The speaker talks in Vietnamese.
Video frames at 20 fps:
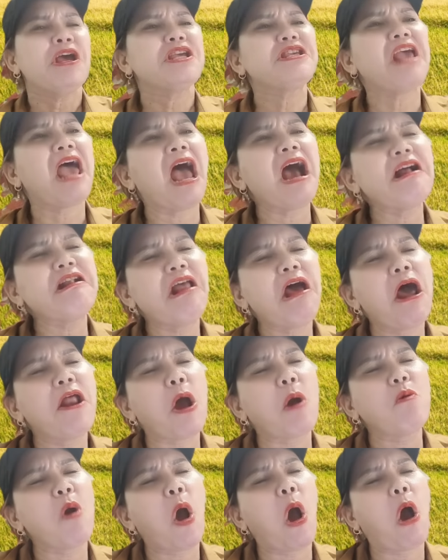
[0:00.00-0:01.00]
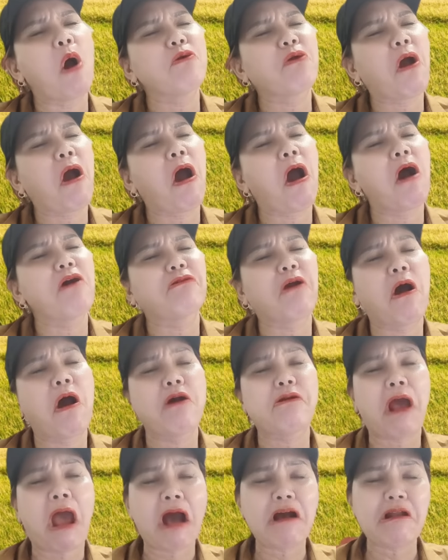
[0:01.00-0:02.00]
dán lên ủng hộ con
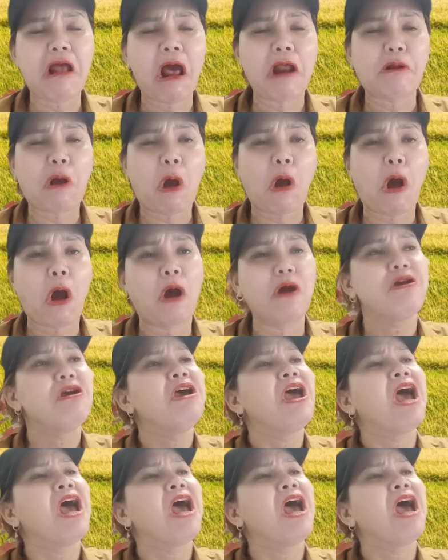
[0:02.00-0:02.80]
con dán lên con ơi